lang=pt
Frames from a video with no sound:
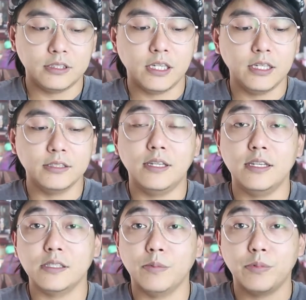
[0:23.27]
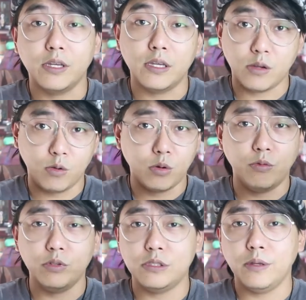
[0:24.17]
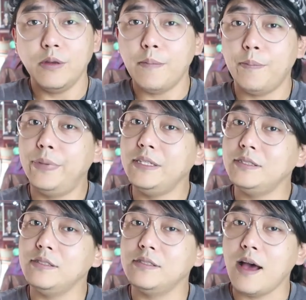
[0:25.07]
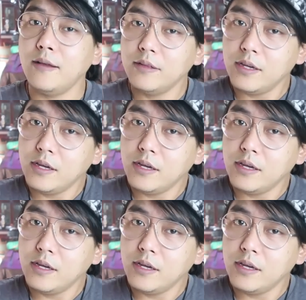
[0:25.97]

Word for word: gigantesca porque quando você precisar